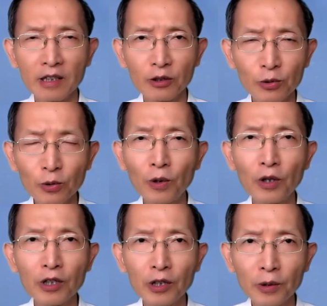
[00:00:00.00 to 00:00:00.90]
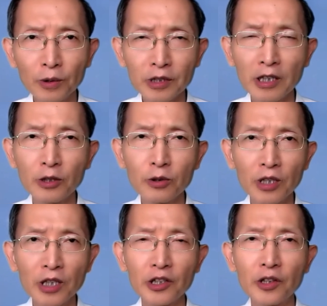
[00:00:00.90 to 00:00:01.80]
所有神的
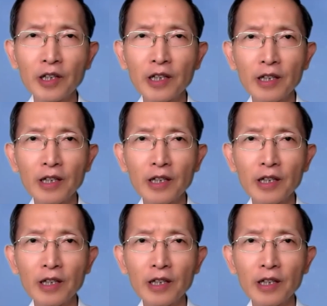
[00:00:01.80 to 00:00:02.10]
众儿女，